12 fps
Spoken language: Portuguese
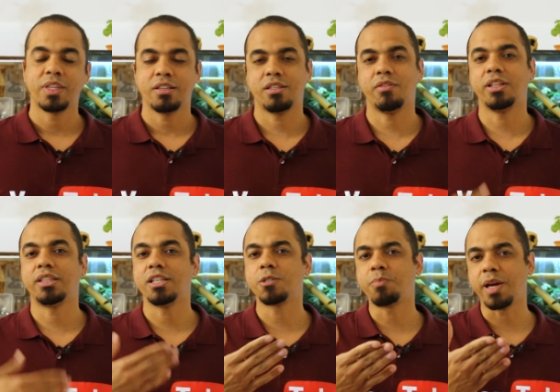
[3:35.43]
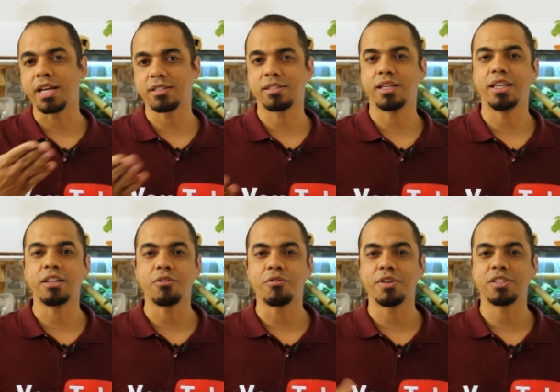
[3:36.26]
Você vai ter espécies aí
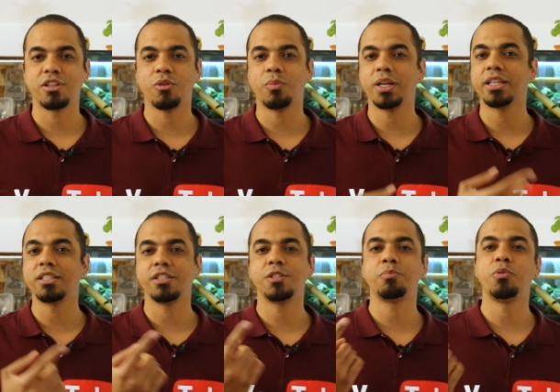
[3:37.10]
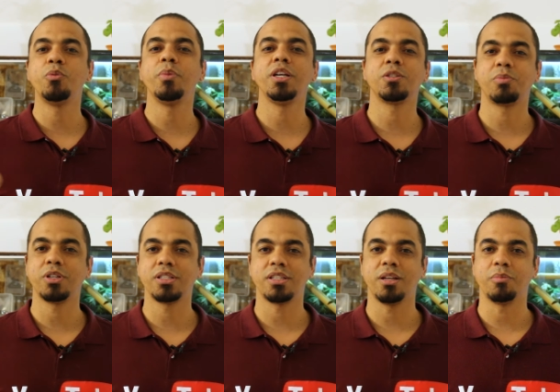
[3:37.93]
que vão fazer uma equidise por mês, por
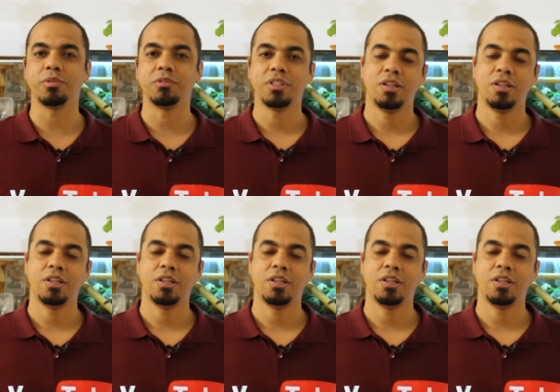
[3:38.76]
exemplo.